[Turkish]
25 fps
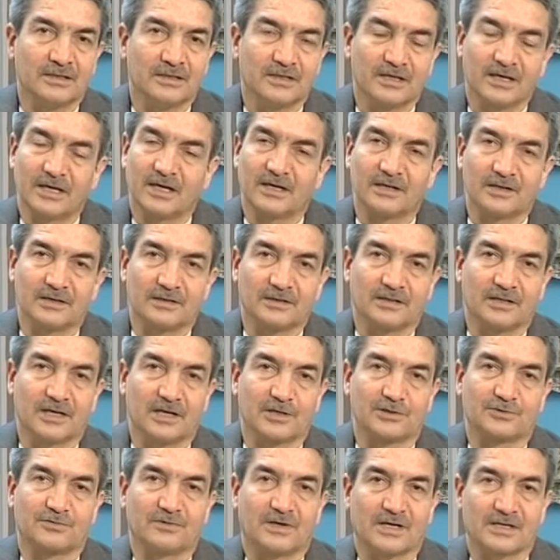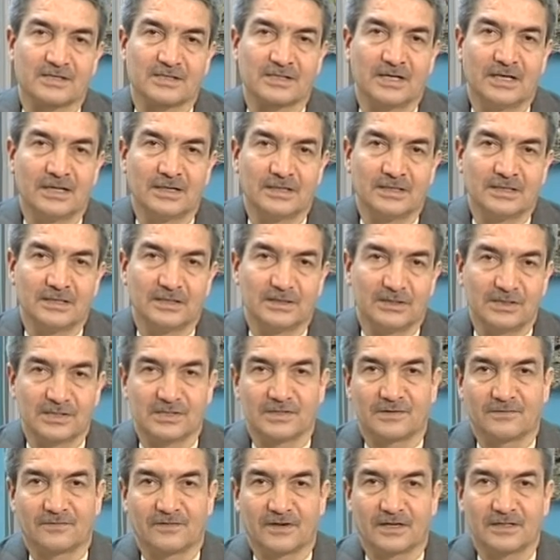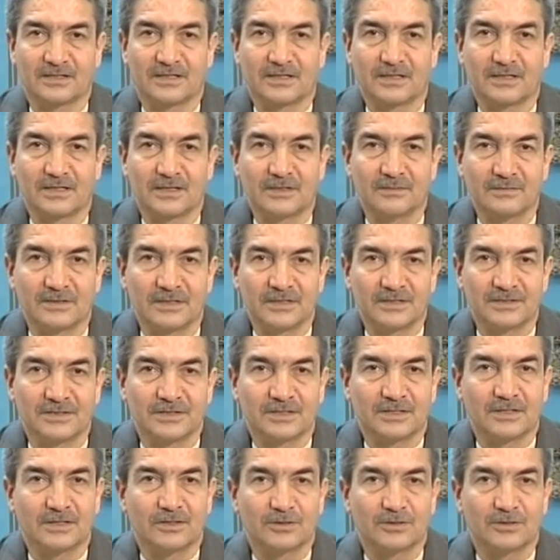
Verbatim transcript: eğer ihtiyaç varsa istifade edilebilir.